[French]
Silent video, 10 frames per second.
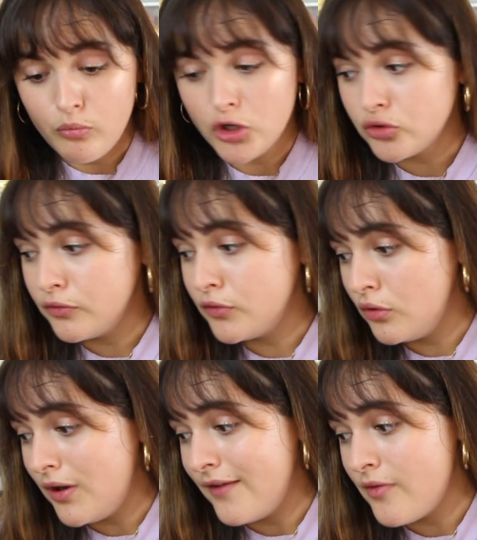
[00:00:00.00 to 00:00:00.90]
Moi je trouve
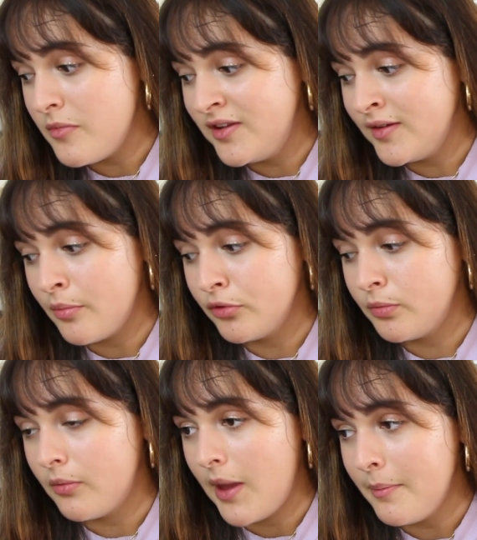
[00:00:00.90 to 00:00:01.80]
que la féminité ça pose
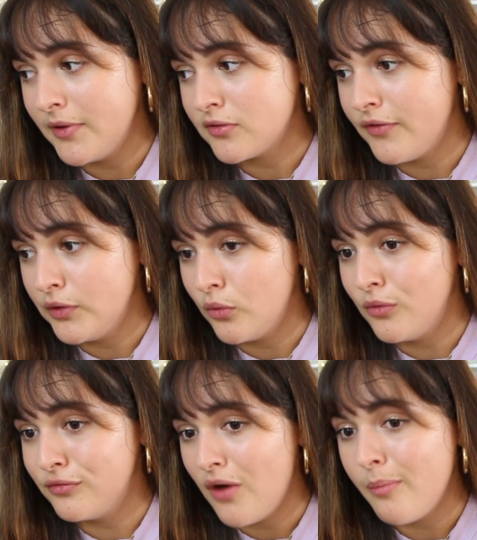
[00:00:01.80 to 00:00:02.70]
problème parce qu'en fait
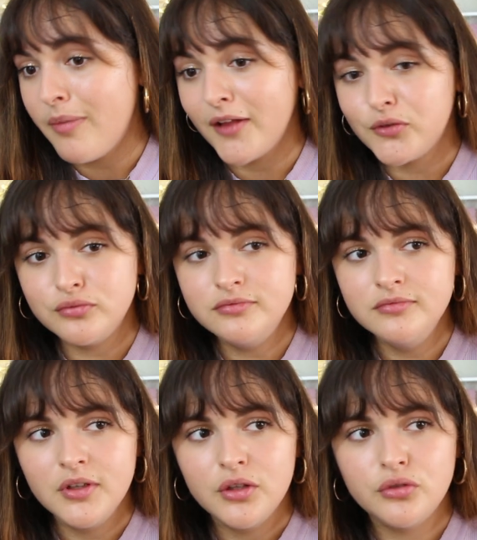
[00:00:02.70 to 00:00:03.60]
on voit partout
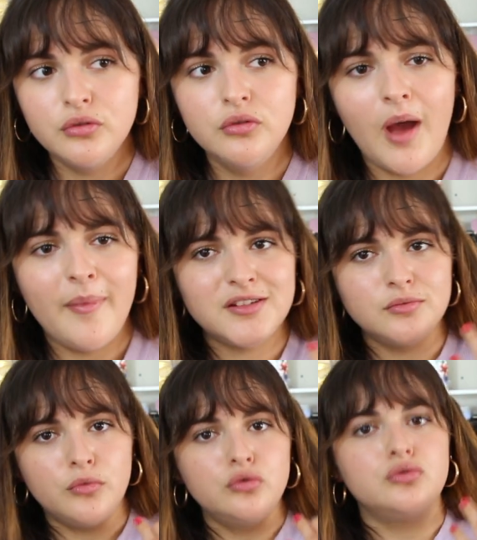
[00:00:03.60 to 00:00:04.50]
que à
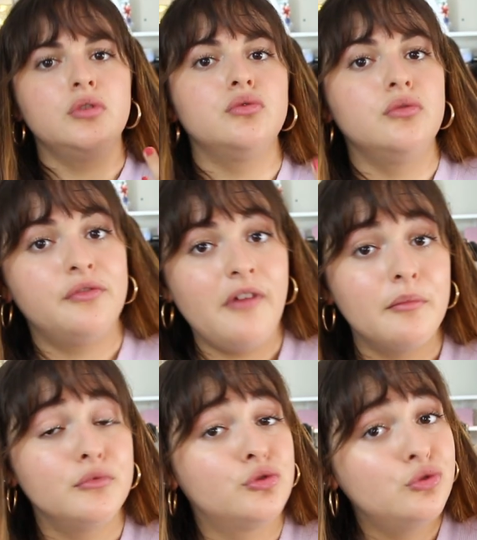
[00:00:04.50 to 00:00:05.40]
partir du moment où tu es une
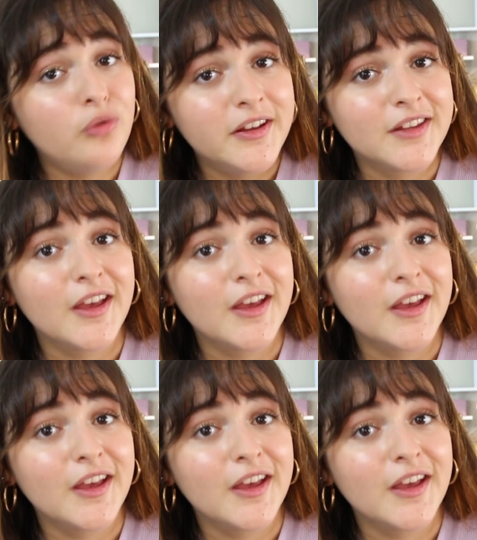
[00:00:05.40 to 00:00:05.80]
femme, tu dois être